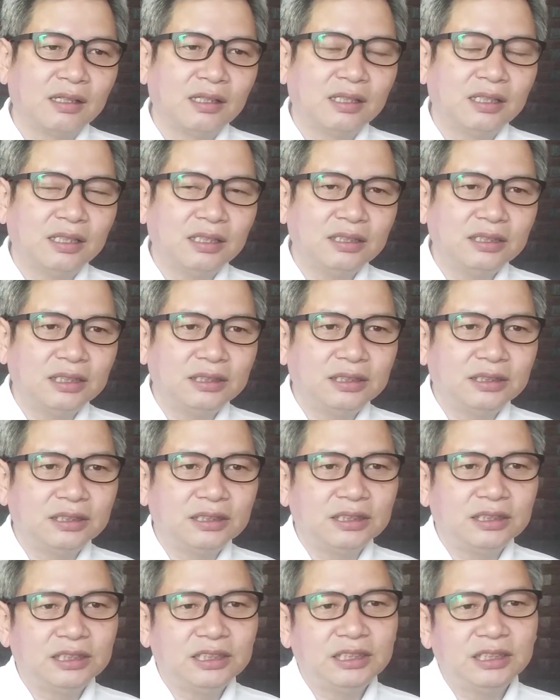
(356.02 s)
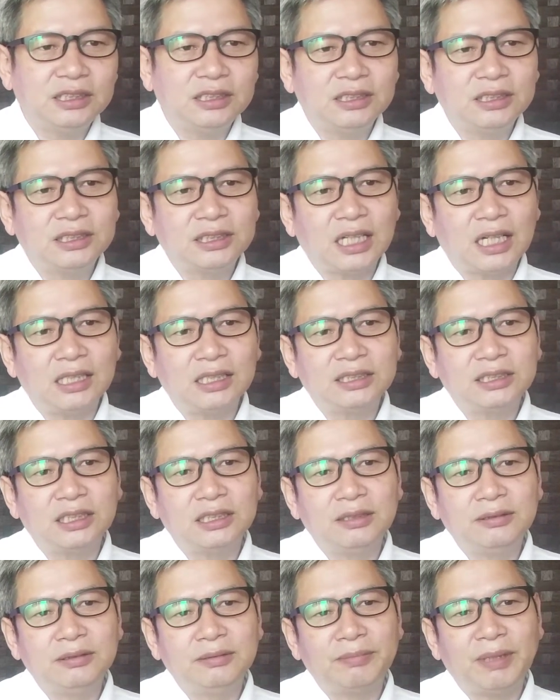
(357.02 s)
그래서 저는 시를 잘
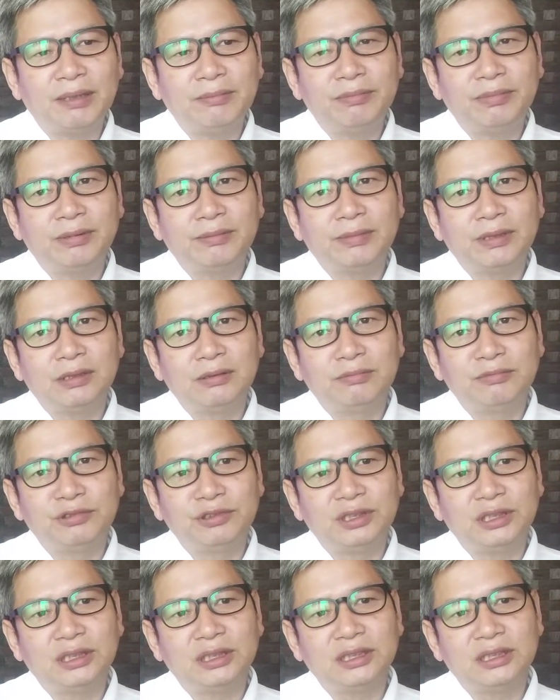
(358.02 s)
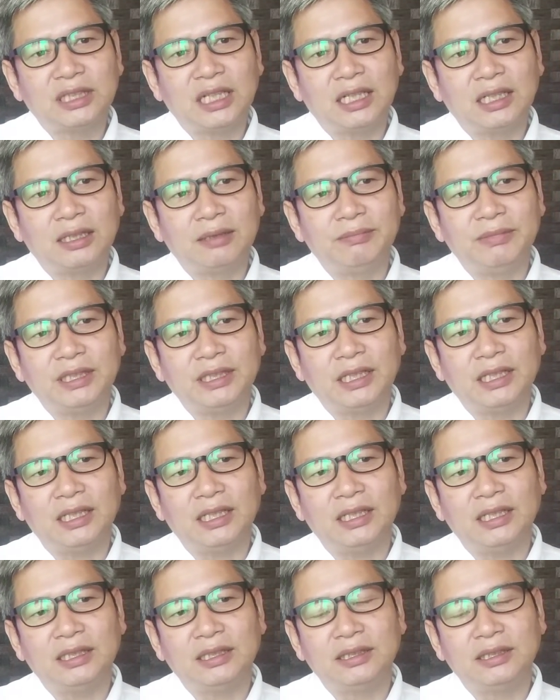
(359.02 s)
쓰는 방법을 묻는 사람에게